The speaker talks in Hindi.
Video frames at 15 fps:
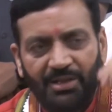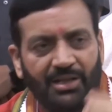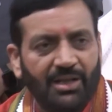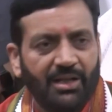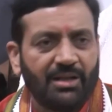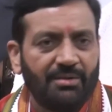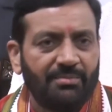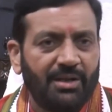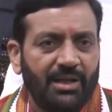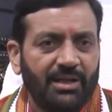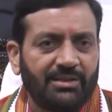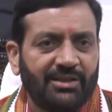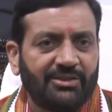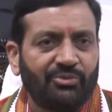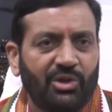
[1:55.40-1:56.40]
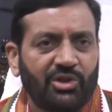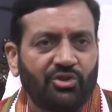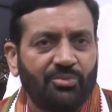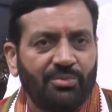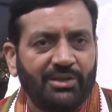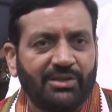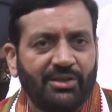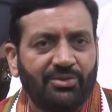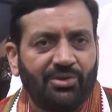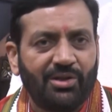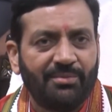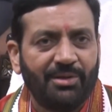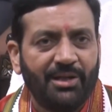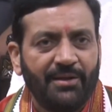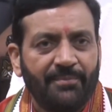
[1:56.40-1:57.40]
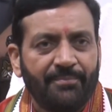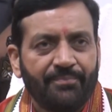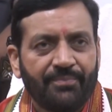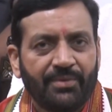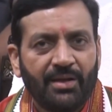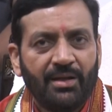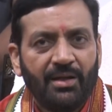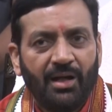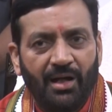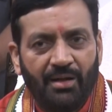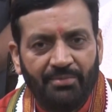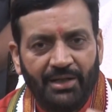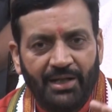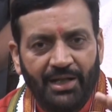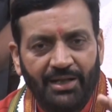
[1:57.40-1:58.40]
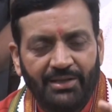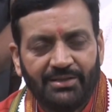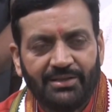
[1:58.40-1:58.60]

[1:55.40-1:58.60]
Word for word: महीने कम है दस वर्षों में से होने में हमने